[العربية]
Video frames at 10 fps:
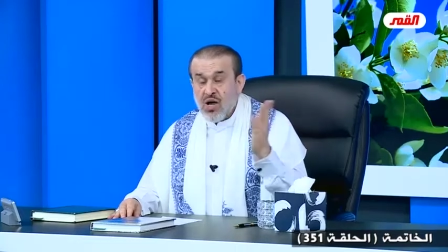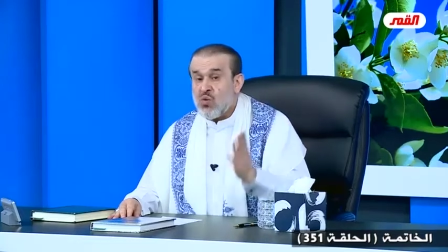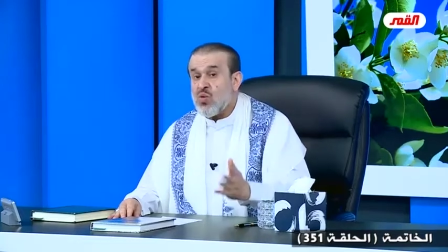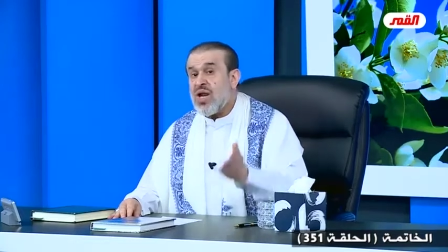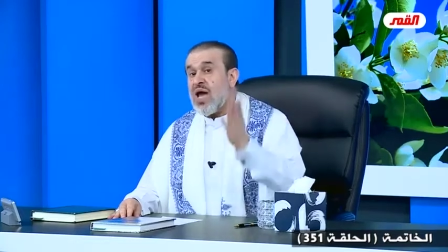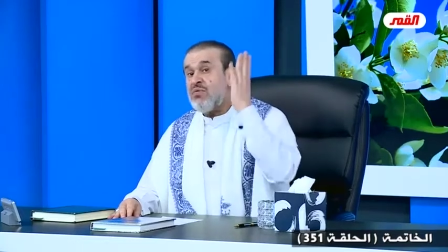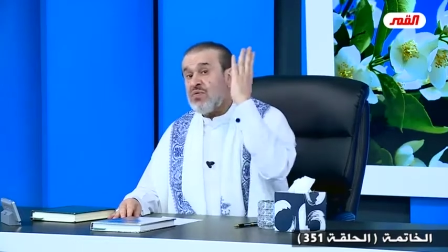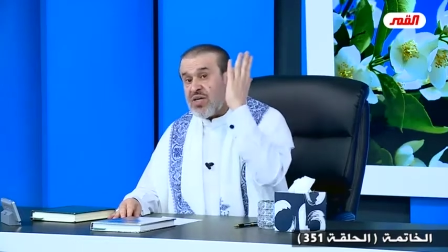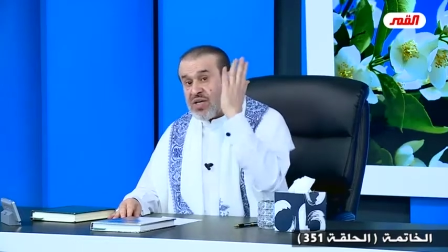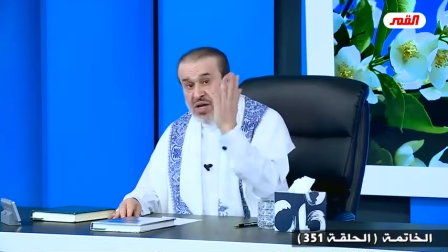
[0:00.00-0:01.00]
ولا
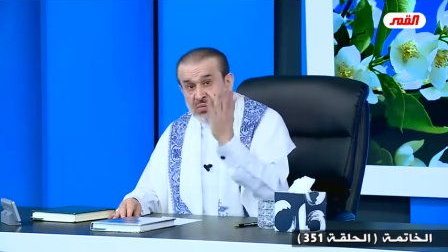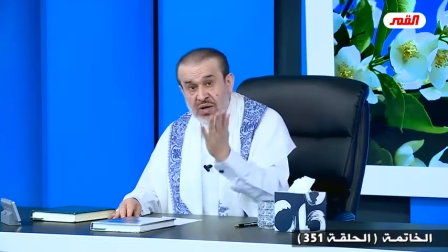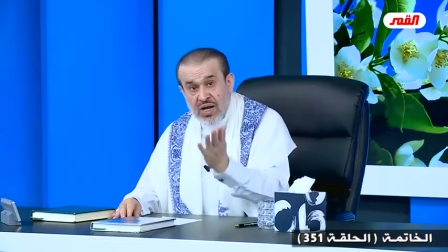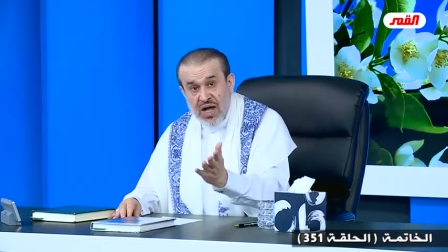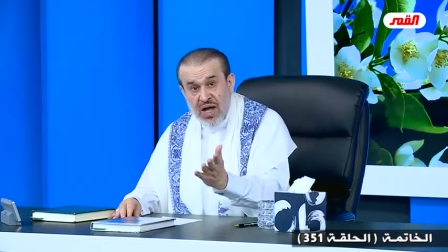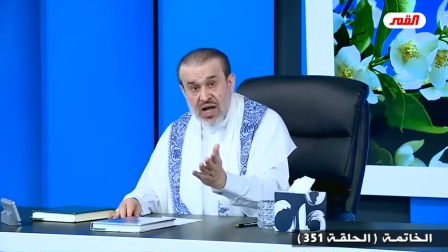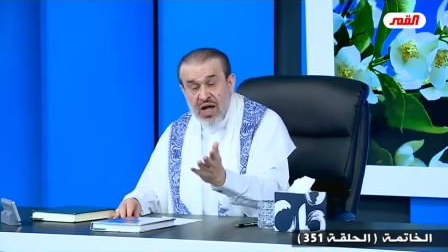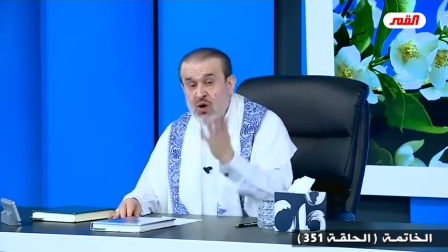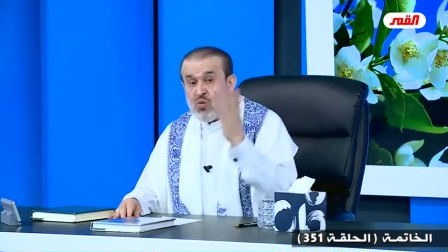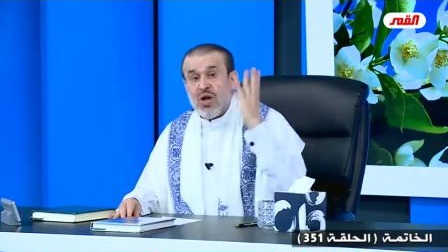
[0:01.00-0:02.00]
في كربلاء
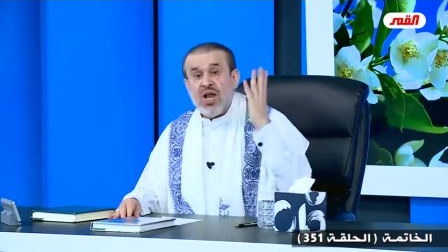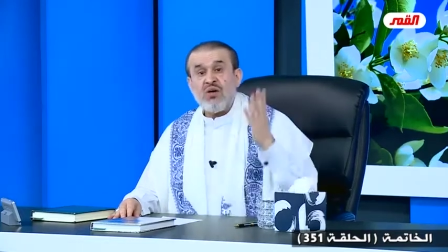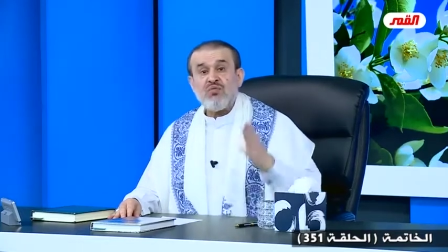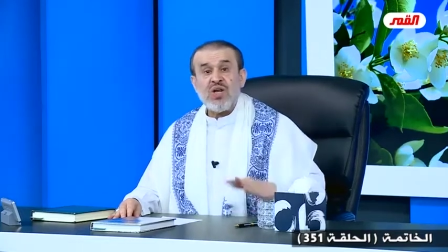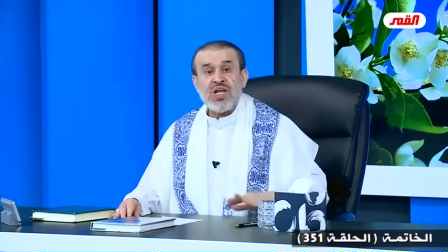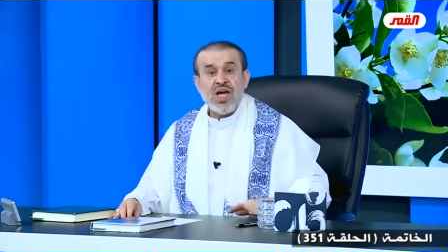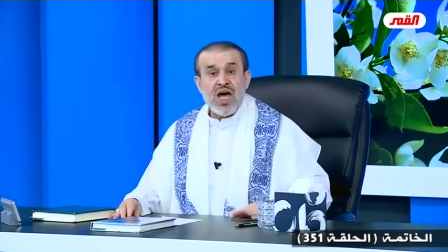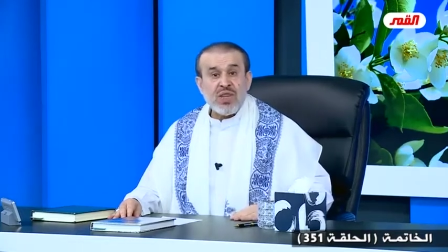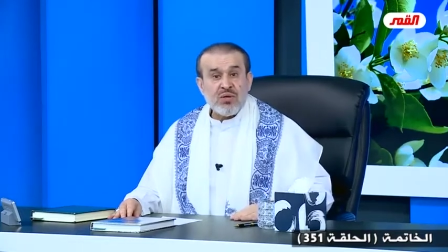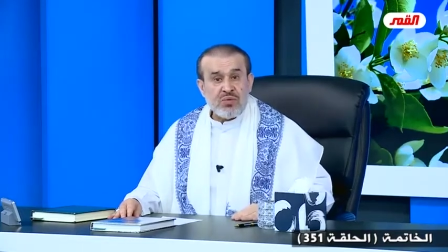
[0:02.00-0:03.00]
ولا في
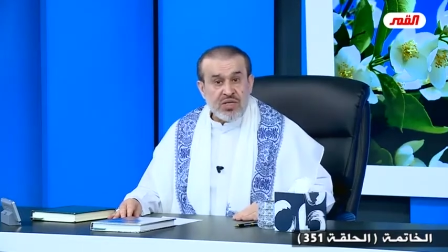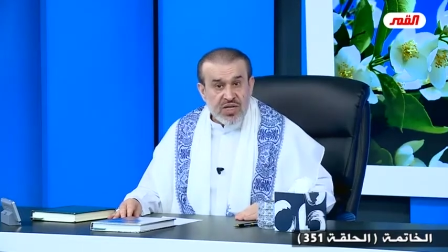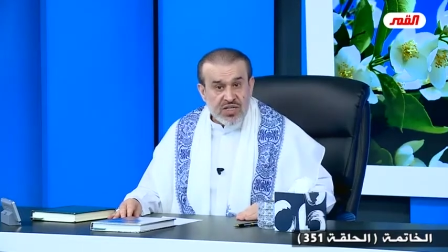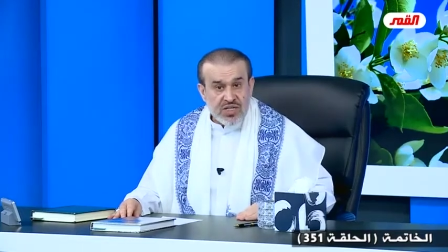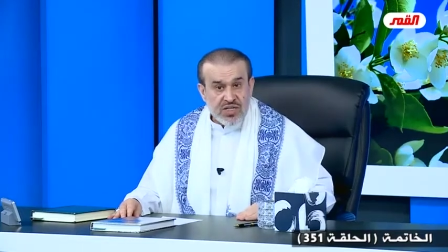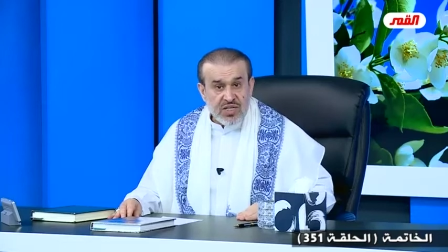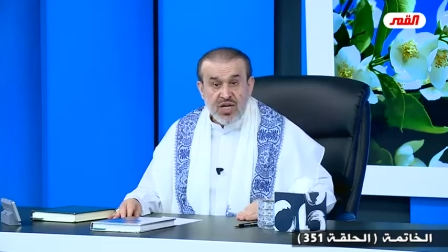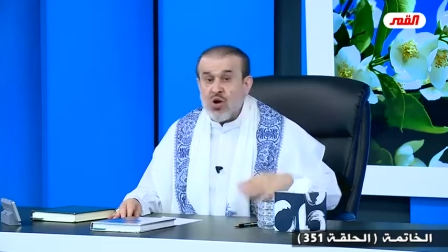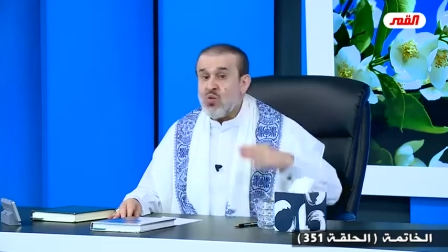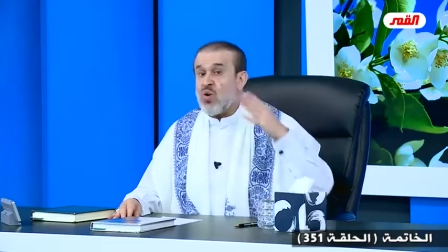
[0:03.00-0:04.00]
الكاظميه
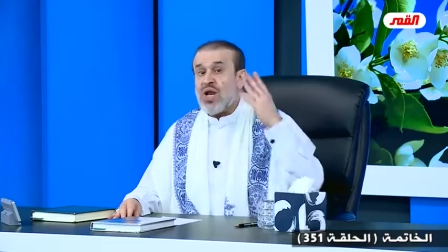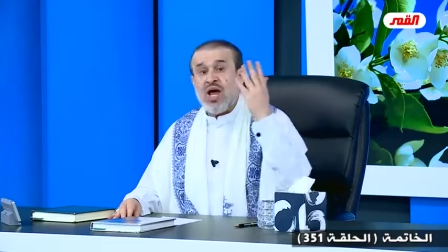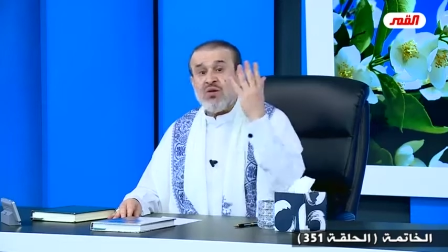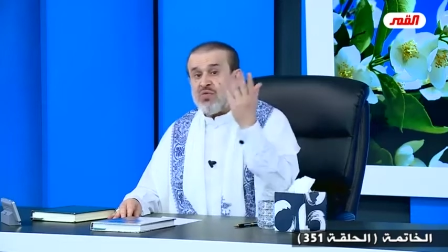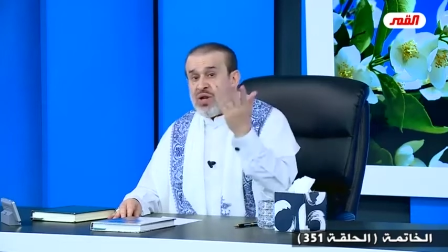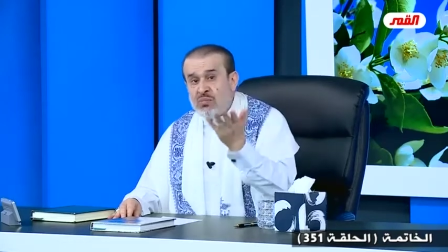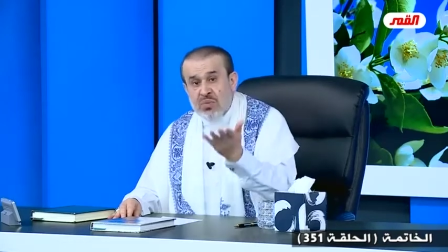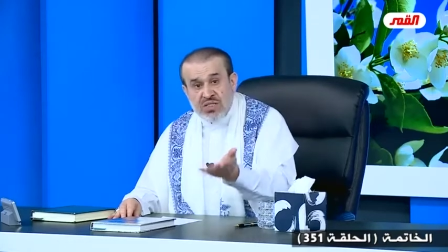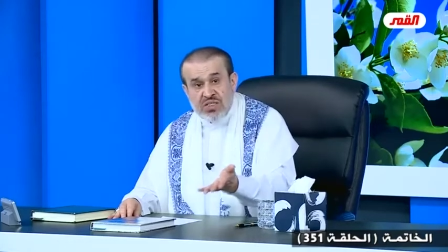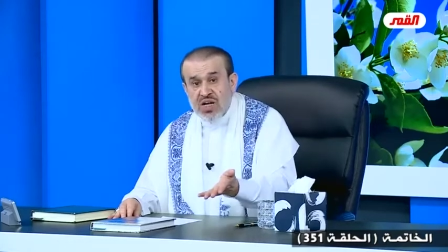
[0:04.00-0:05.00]
ولا في
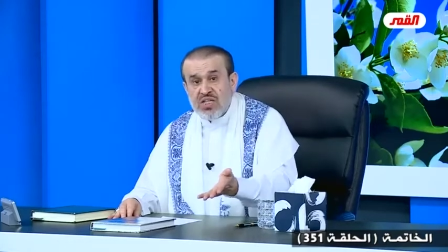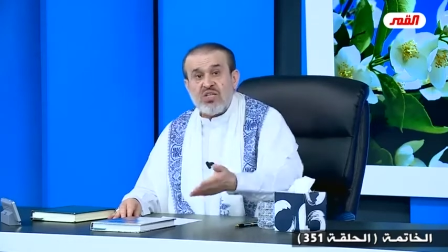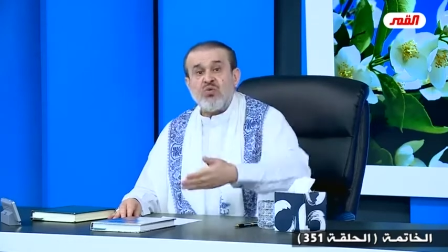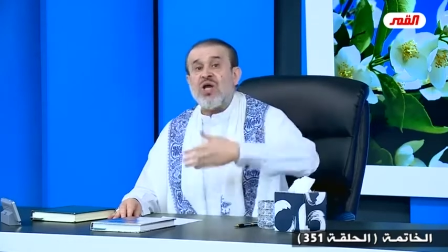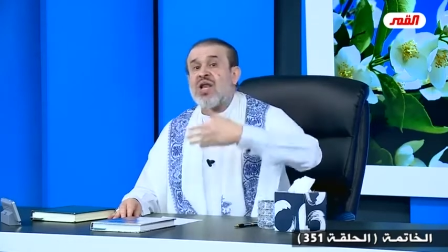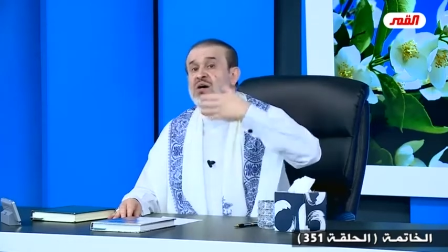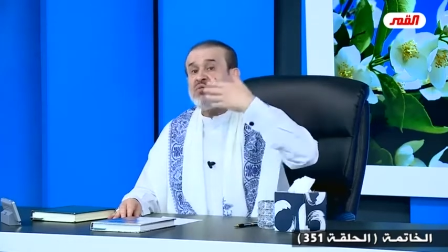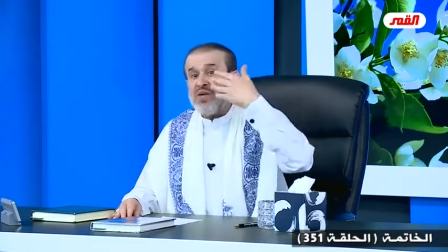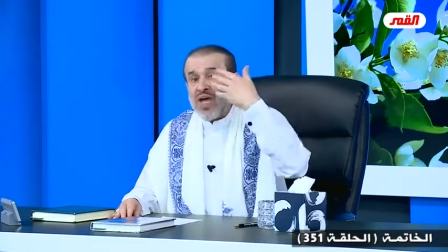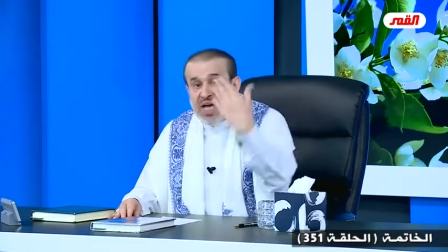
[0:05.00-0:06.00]
البصره ولا
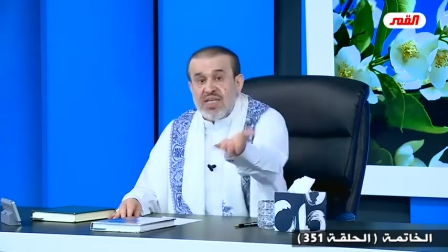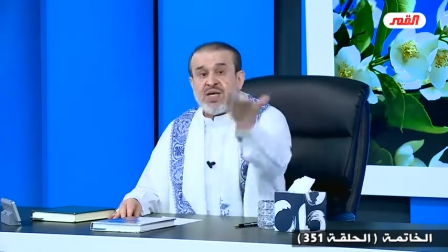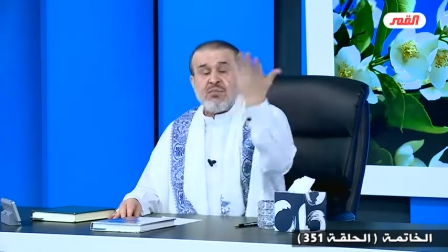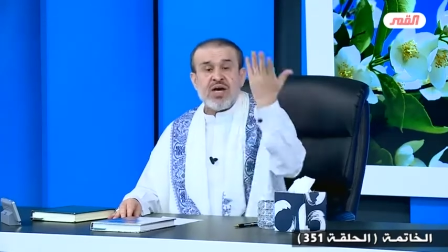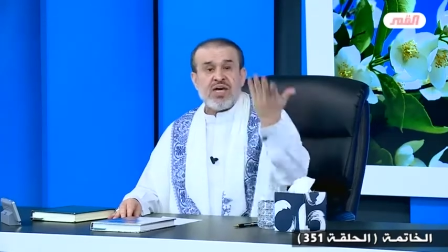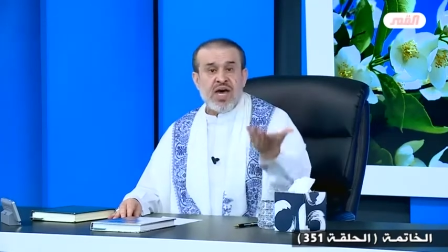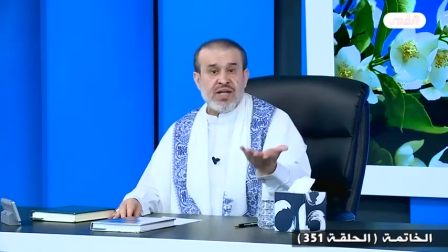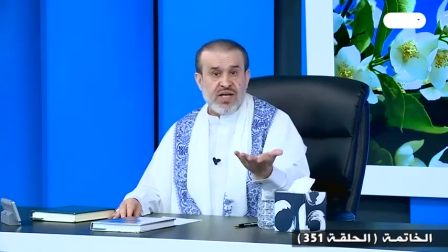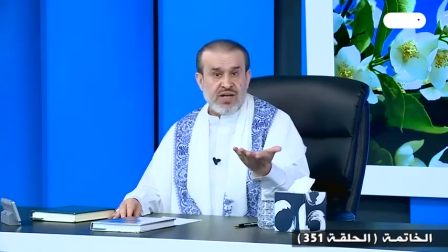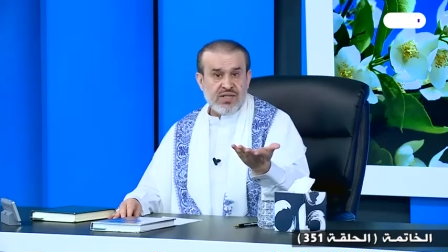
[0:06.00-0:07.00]
في اي
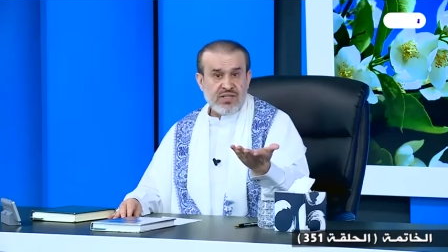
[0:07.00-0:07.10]
مكان